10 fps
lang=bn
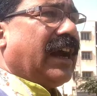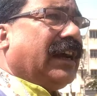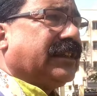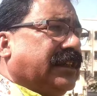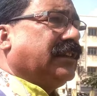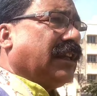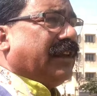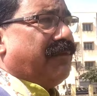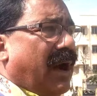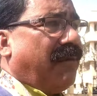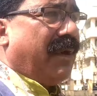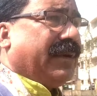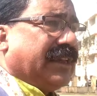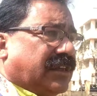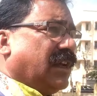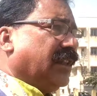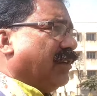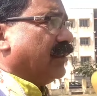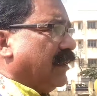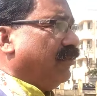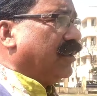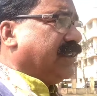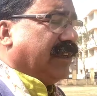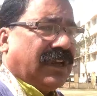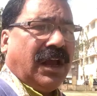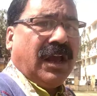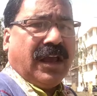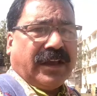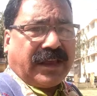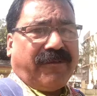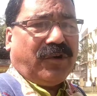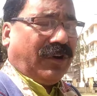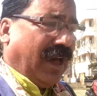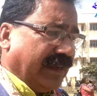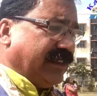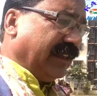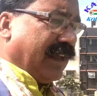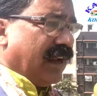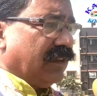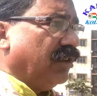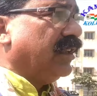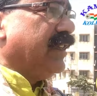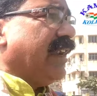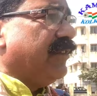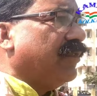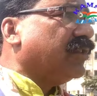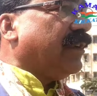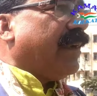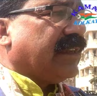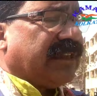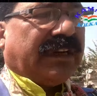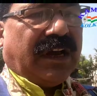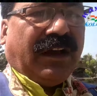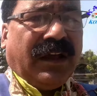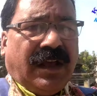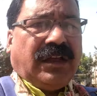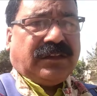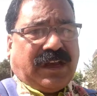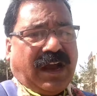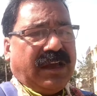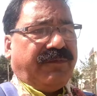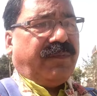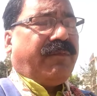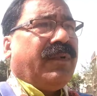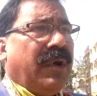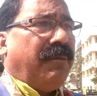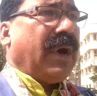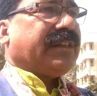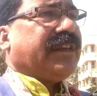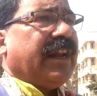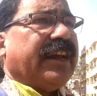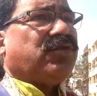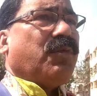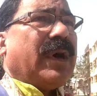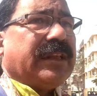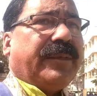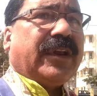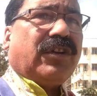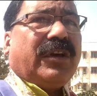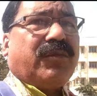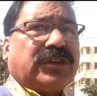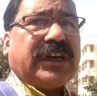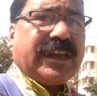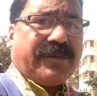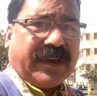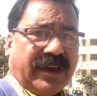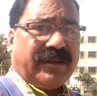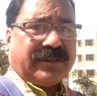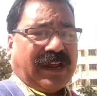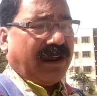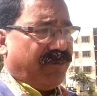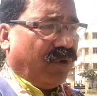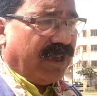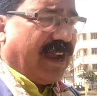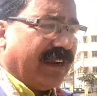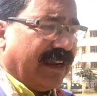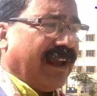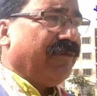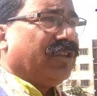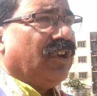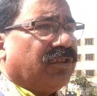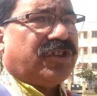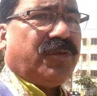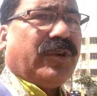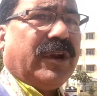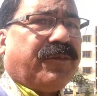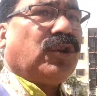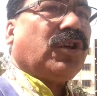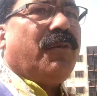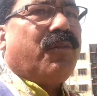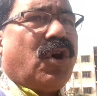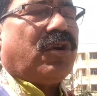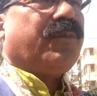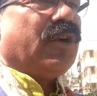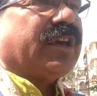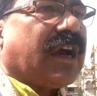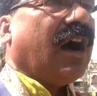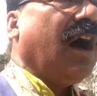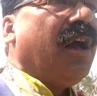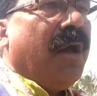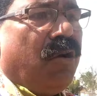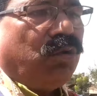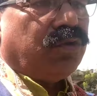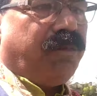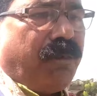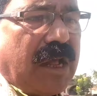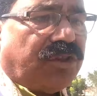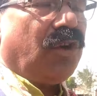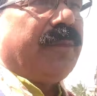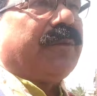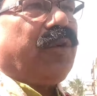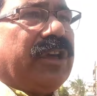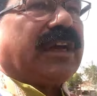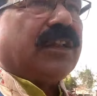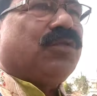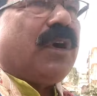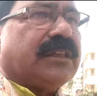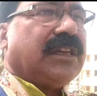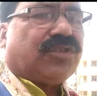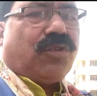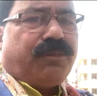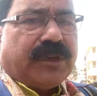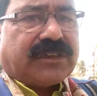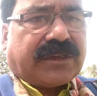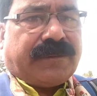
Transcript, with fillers: দেখাচ্ছি তাদের মা বাবাদের সাথে কথা বলছি কেমন লাগছে তারা তো নিজেরাই বুঝতে পারছে না তাই বাচ্চারা একটু বাদে বেরোলে বোঝা যাবে তারা পরীক্ষাটা কেমন দিল জীবনের প্রথম বড় পরীক্ষা মাধ্যমিক পরীক্ষা দু হাজার চব্বিশ